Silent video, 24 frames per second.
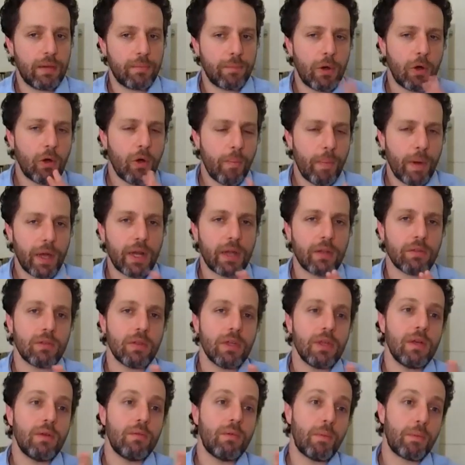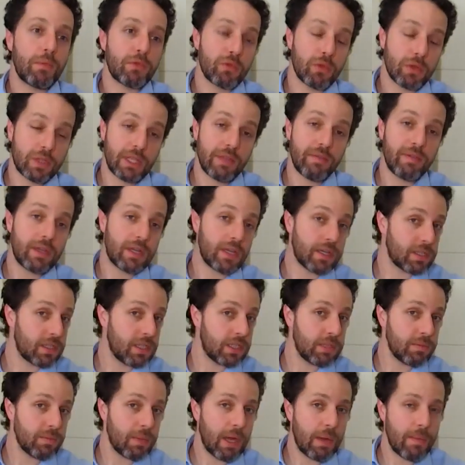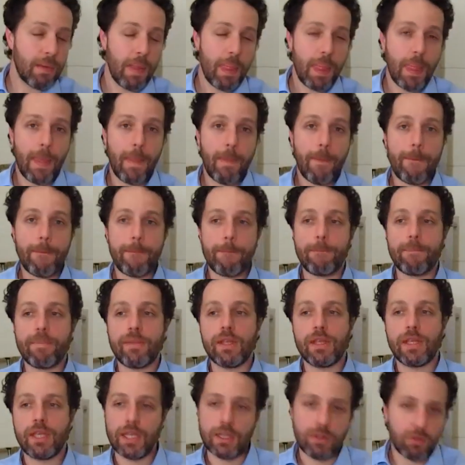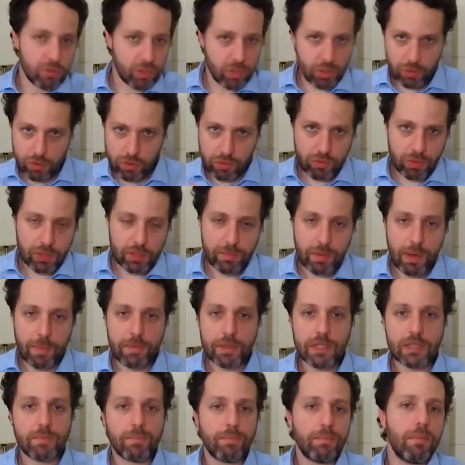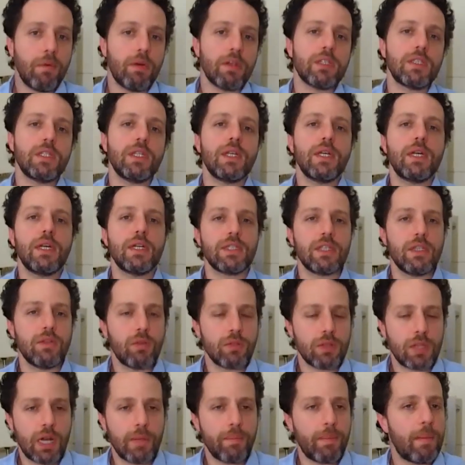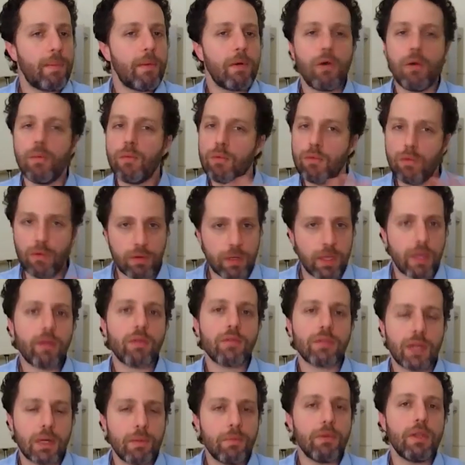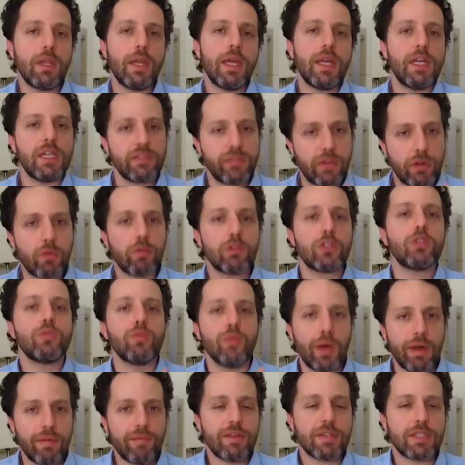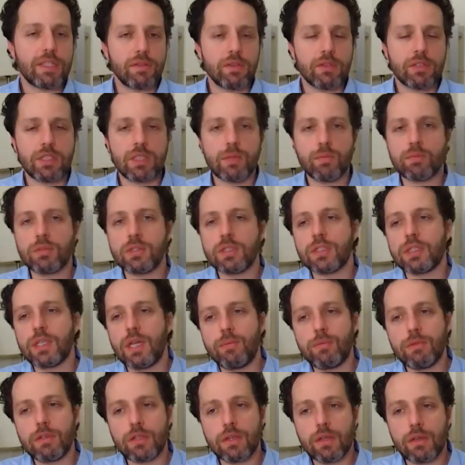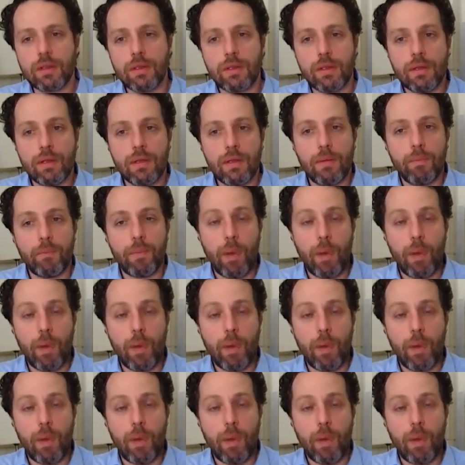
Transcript: É, mal comparando, uma pessoa que teve câncer de mama, que não tirou as duas mamas, pode ter câncer na outra mama, como qualquer outra mulher. A gente vai continuar fazendo esse tipo de exames